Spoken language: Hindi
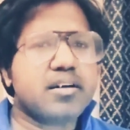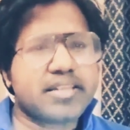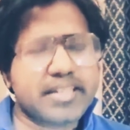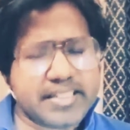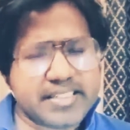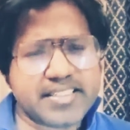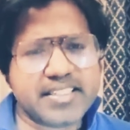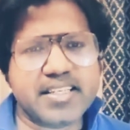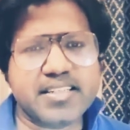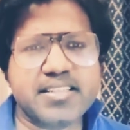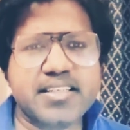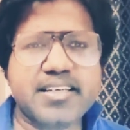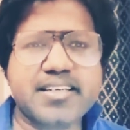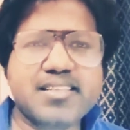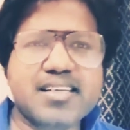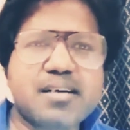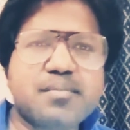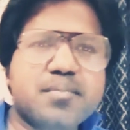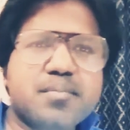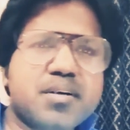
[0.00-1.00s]
टी सी एस
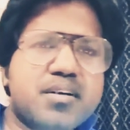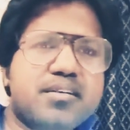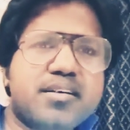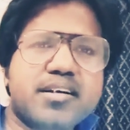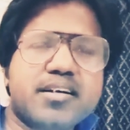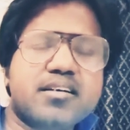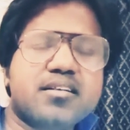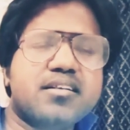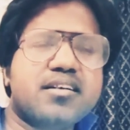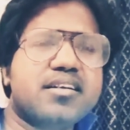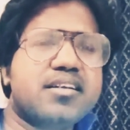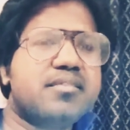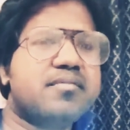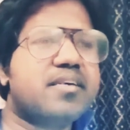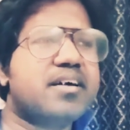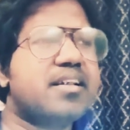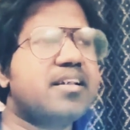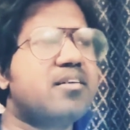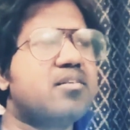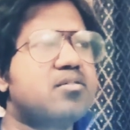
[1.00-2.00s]
एग्ज़ाम कंडक्टर आने
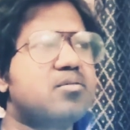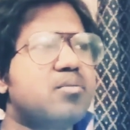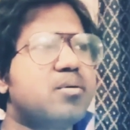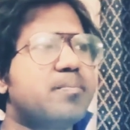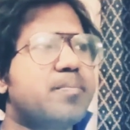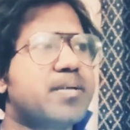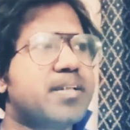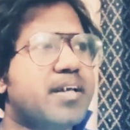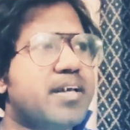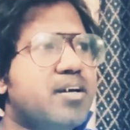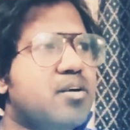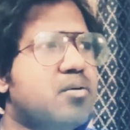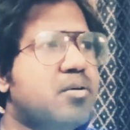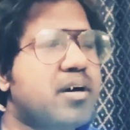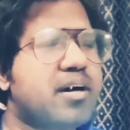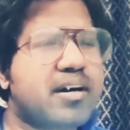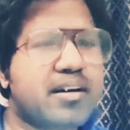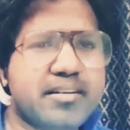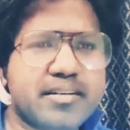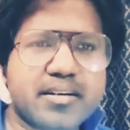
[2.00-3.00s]
वाले हैं और तुम्हें पता ही
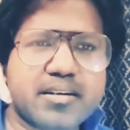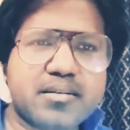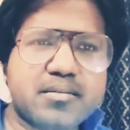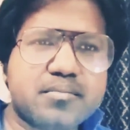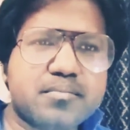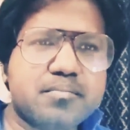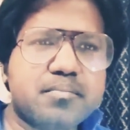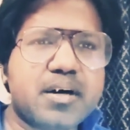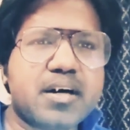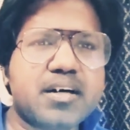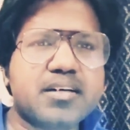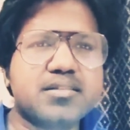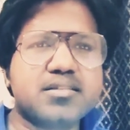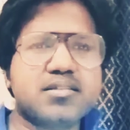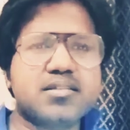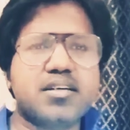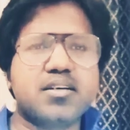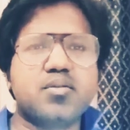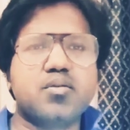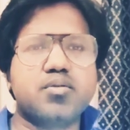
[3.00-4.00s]
होगा हंड्रेड मार्क्स
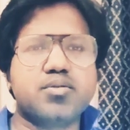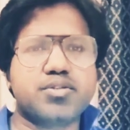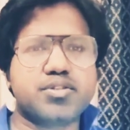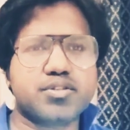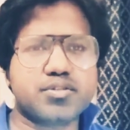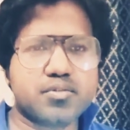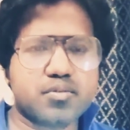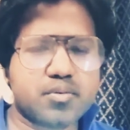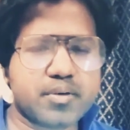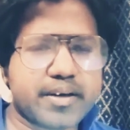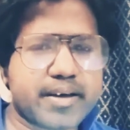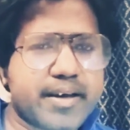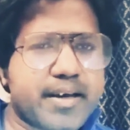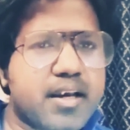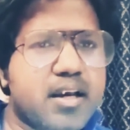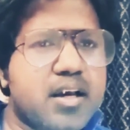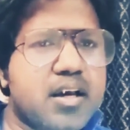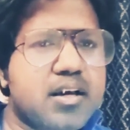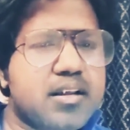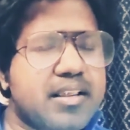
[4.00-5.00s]
के क्वेश्चन होंगे
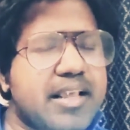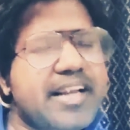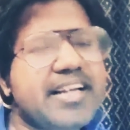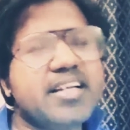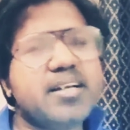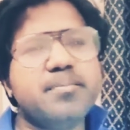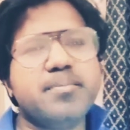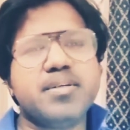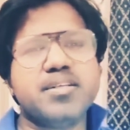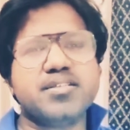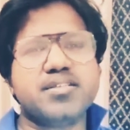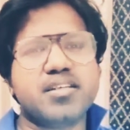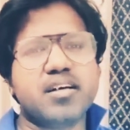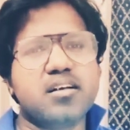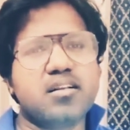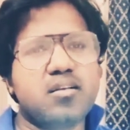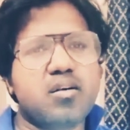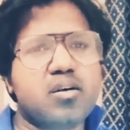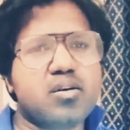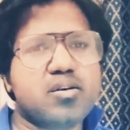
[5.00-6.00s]
90 मिनट्स
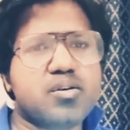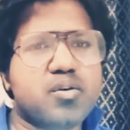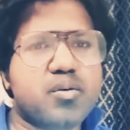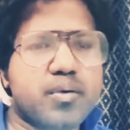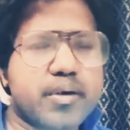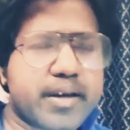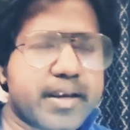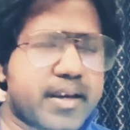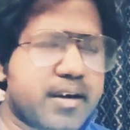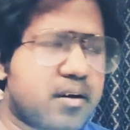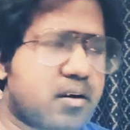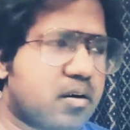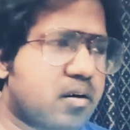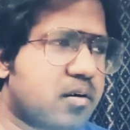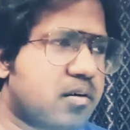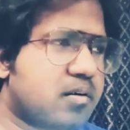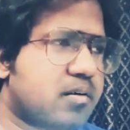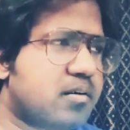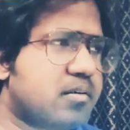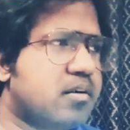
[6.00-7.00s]
अलॉट होंगे
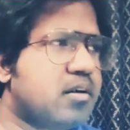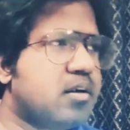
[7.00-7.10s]
और